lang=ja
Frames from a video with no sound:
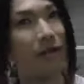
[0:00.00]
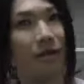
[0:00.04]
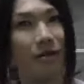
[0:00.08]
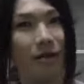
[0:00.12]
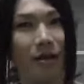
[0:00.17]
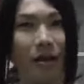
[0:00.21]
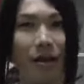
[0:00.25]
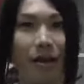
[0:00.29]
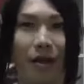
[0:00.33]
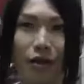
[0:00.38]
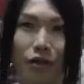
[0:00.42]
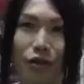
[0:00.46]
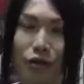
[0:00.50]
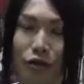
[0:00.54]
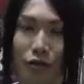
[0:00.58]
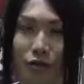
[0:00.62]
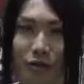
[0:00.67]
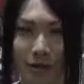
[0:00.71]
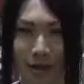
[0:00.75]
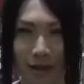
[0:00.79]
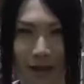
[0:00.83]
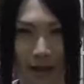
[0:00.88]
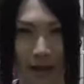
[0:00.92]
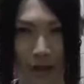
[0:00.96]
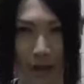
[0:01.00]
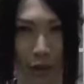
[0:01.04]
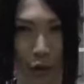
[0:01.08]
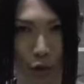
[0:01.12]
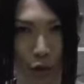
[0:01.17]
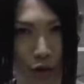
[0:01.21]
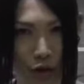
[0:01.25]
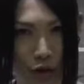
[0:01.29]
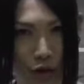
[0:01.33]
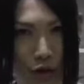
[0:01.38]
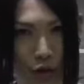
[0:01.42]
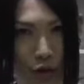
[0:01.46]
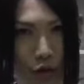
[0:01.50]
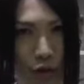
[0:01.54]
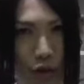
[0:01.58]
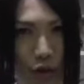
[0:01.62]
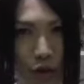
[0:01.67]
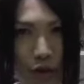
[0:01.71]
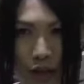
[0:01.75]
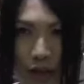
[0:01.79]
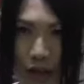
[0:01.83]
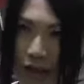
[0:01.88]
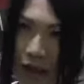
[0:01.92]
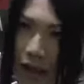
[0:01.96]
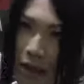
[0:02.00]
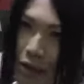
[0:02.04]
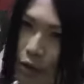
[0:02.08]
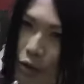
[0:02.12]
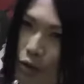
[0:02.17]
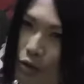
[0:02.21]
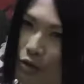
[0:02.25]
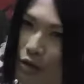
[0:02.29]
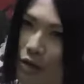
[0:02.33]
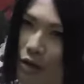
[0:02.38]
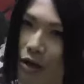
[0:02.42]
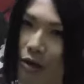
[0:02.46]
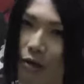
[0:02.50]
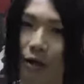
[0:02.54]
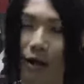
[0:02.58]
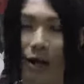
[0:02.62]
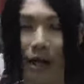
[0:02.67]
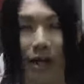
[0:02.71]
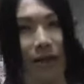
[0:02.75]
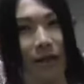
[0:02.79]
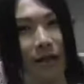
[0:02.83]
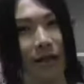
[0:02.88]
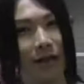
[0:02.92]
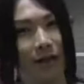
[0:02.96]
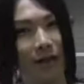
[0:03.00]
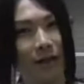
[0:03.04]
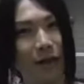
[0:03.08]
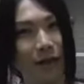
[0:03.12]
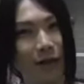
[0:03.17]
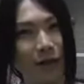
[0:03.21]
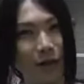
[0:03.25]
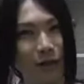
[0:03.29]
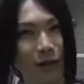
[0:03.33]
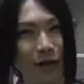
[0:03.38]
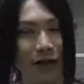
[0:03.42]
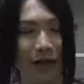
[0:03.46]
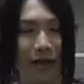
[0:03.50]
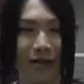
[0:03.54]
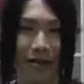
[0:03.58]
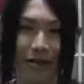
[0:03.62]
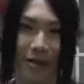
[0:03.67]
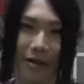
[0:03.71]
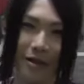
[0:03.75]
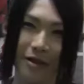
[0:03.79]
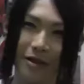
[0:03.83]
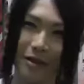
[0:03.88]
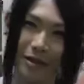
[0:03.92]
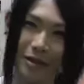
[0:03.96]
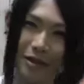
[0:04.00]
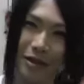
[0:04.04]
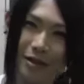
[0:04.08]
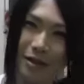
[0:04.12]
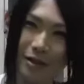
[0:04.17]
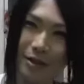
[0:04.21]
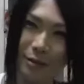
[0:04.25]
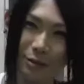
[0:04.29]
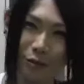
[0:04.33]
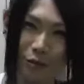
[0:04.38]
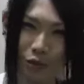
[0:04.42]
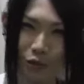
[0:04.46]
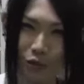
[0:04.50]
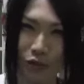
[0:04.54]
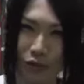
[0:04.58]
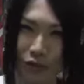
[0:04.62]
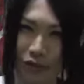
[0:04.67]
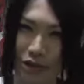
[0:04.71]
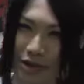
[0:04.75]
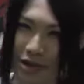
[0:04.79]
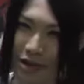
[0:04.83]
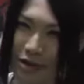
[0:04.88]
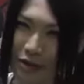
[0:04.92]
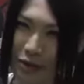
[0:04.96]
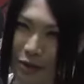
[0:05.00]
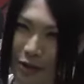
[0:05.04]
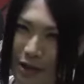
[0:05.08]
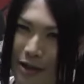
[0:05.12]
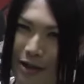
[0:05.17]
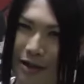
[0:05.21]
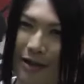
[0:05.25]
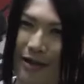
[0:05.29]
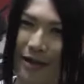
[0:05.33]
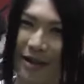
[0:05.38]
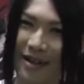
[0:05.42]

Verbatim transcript: なんか脳に栄養がちゃんといってないのかわかんないんだけどなんかねぼーっとしてんのね